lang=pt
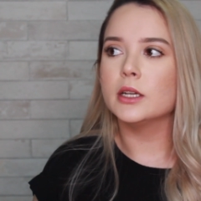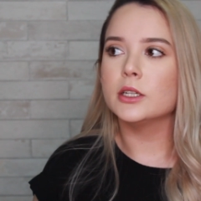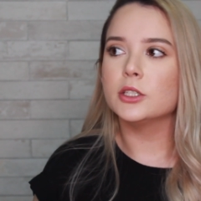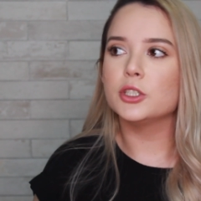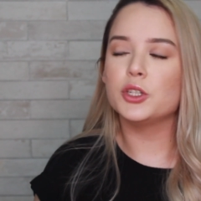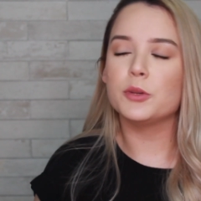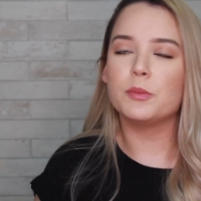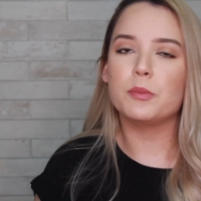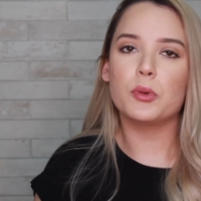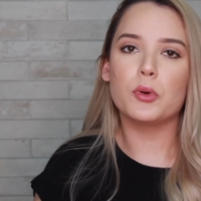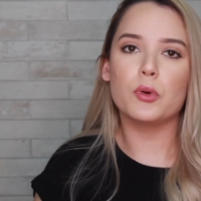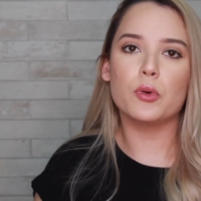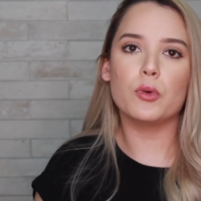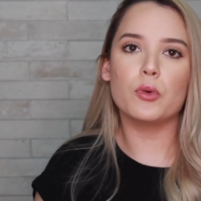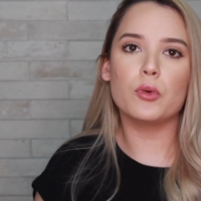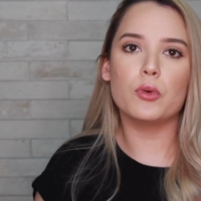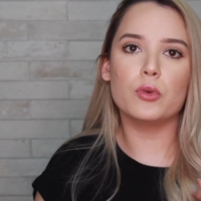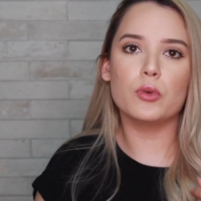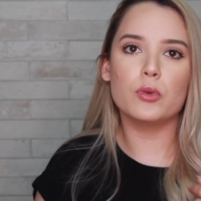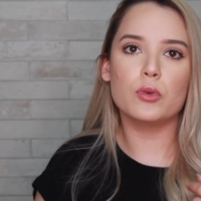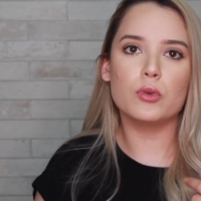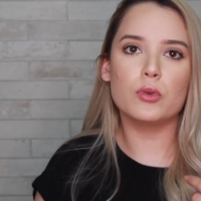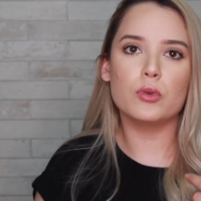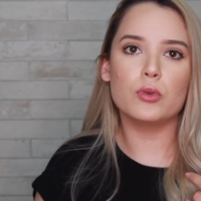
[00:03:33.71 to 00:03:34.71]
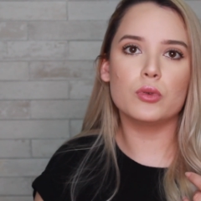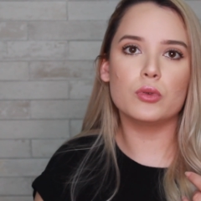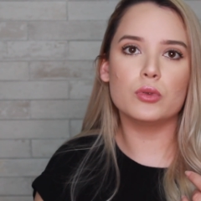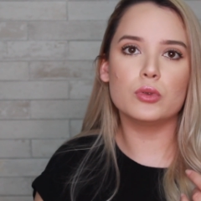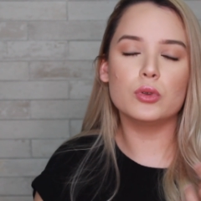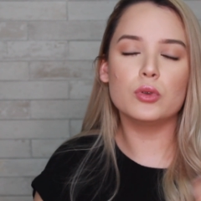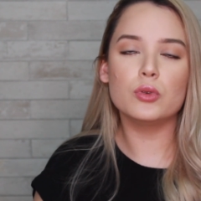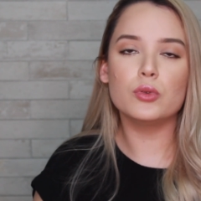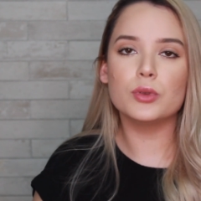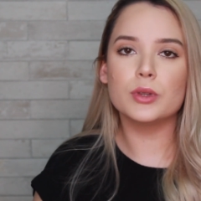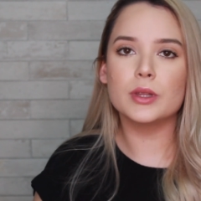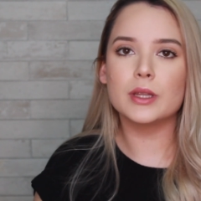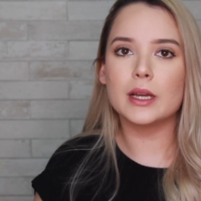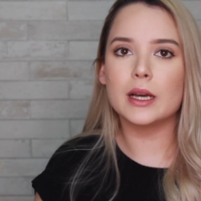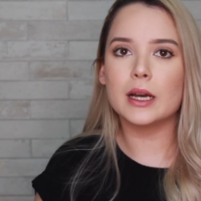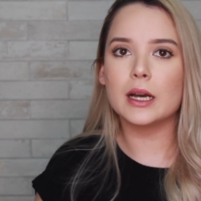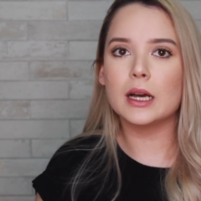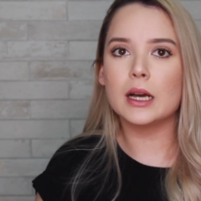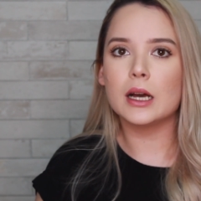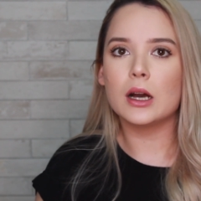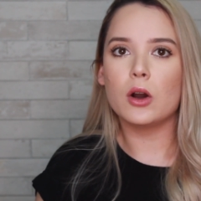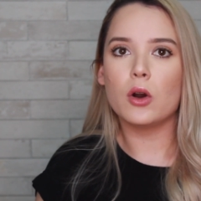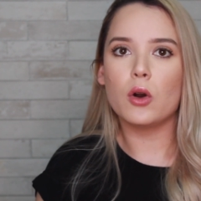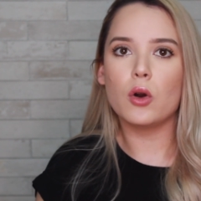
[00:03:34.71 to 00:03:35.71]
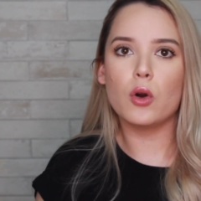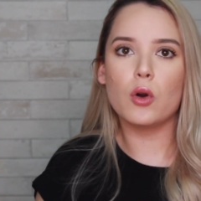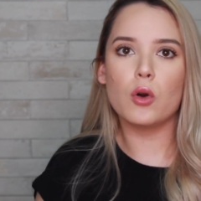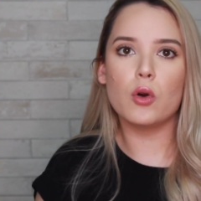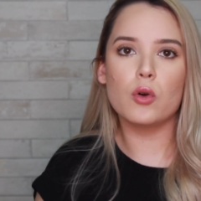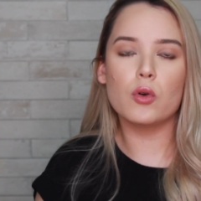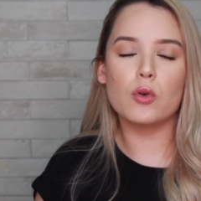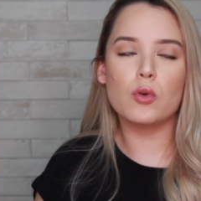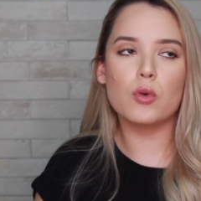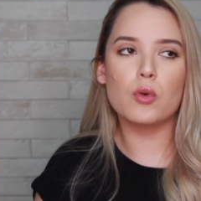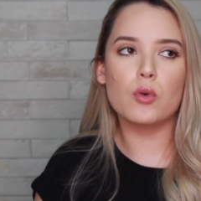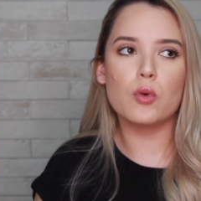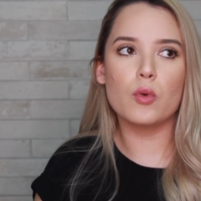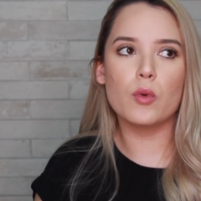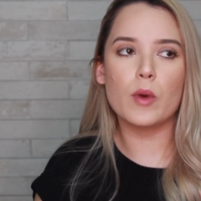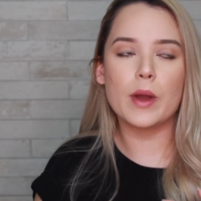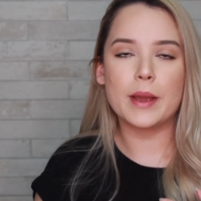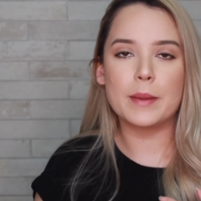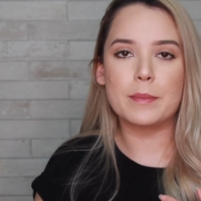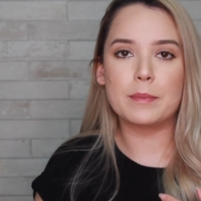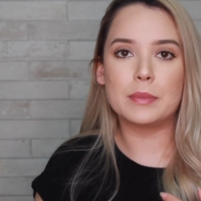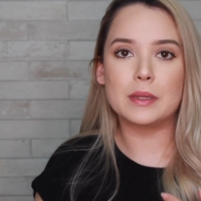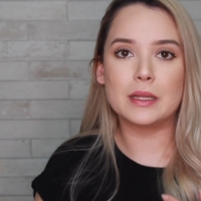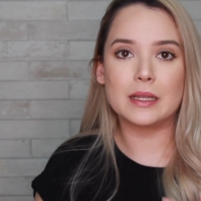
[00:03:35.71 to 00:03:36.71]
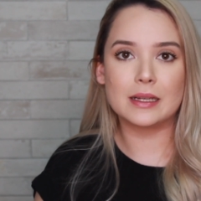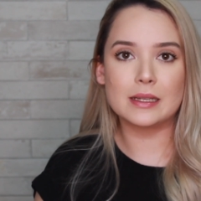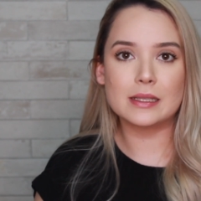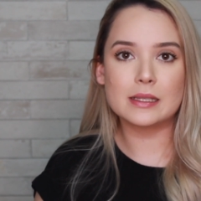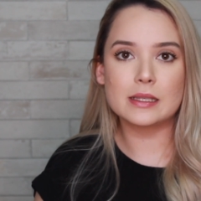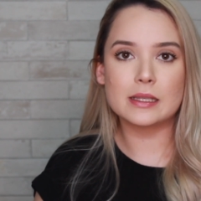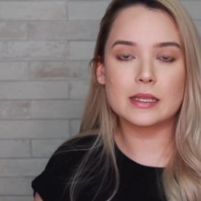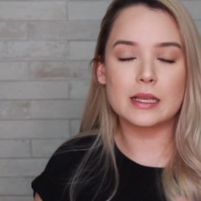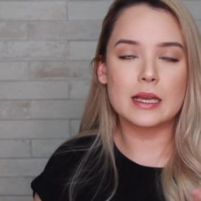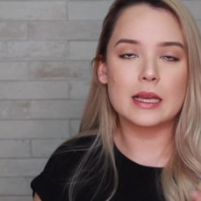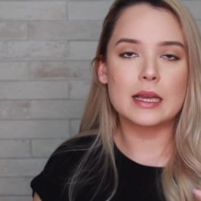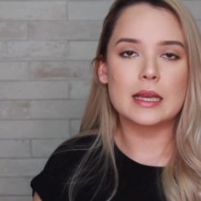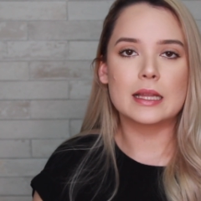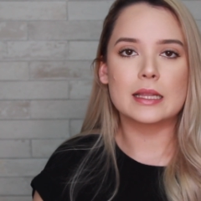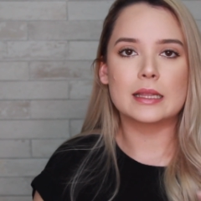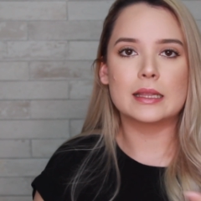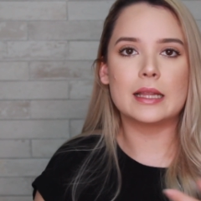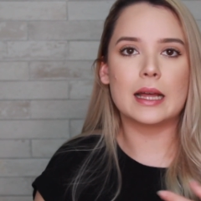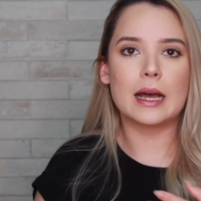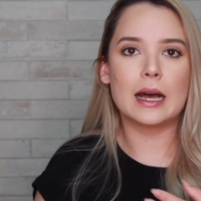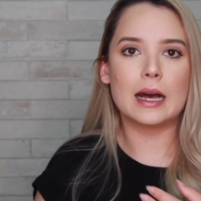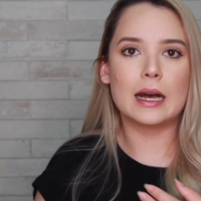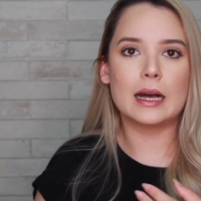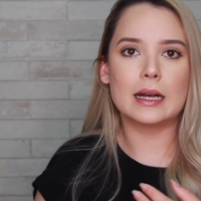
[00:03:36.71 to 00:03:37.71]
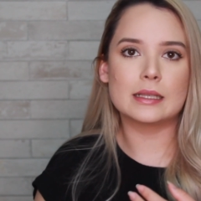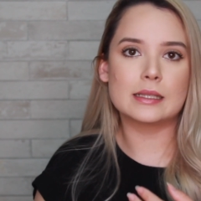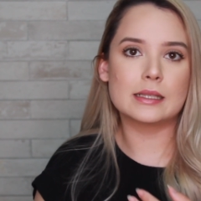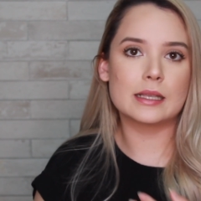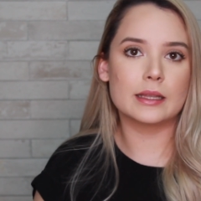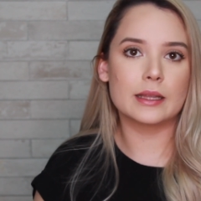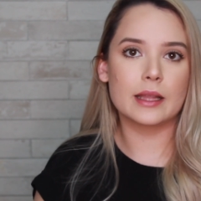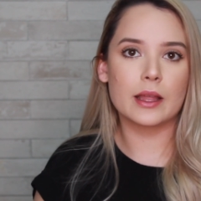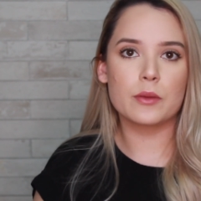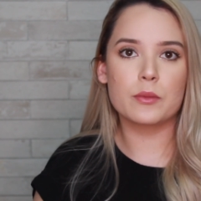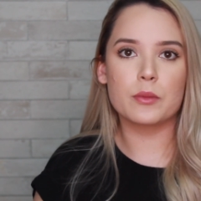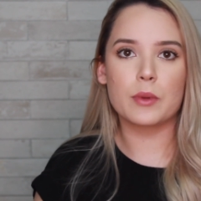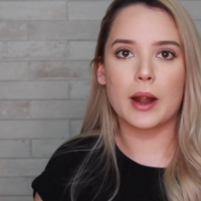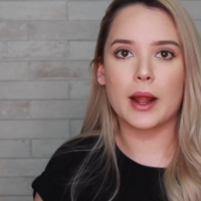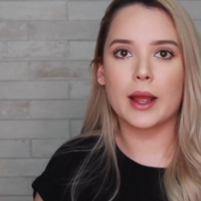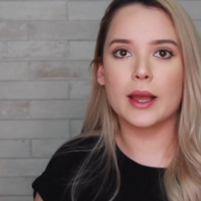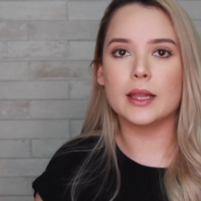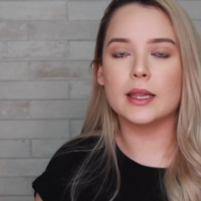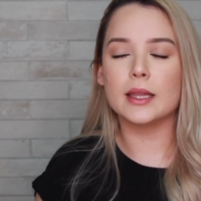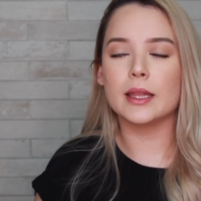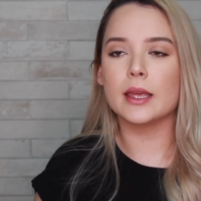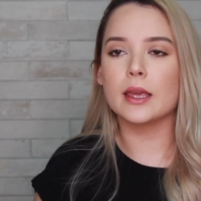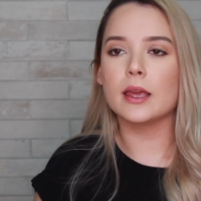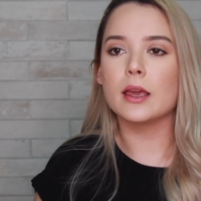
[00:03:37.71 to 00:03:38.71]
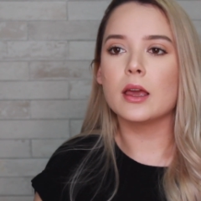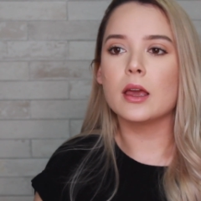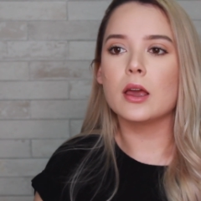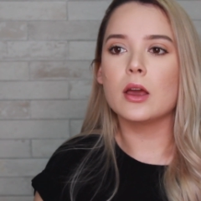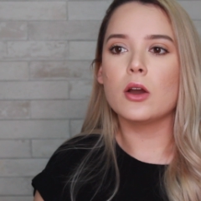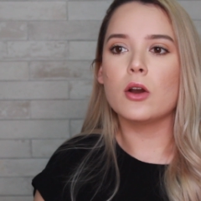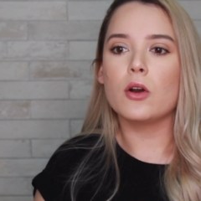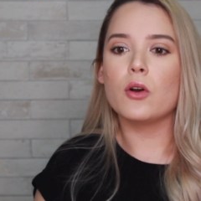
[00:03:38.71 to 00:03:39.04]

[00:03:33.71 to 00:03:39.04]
tipo o Luna Luna ou o A Plus da Sunday Riley,